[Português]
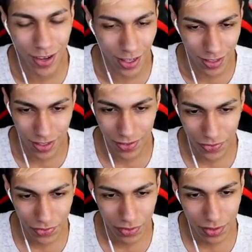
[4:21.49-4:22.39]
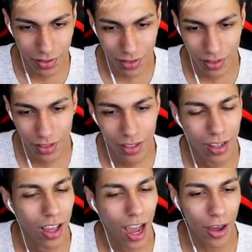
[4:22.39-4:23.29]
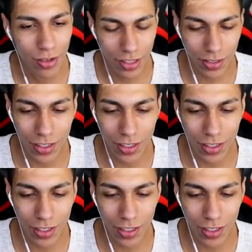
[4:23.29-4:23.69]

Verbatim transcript: falar isso. Entendi. A não ser que,